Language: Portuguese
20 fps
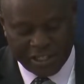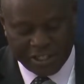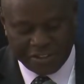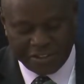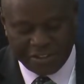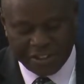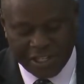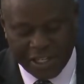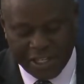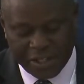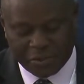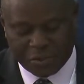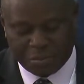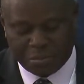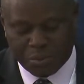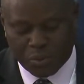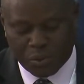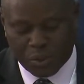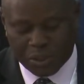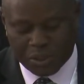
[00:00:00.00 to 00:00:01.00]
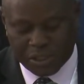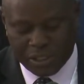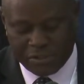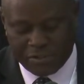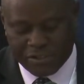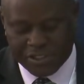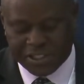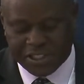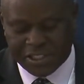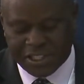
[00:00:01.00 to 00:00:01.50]
direito,
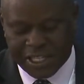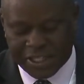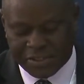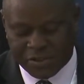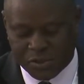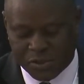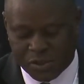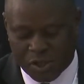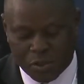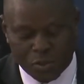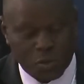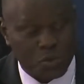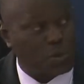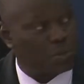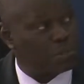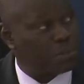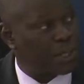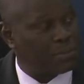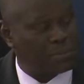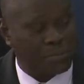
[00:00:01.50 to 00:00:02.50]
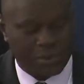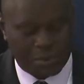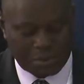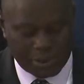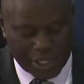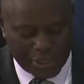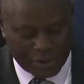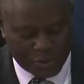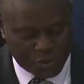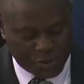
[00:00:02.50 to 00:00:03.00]
prerrogativas idênticas ao do Supremo
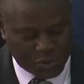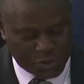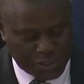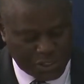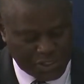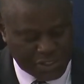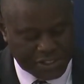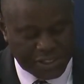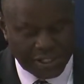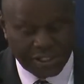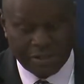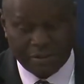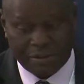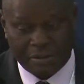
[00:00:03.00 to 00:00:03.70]
Tribunal de Justiça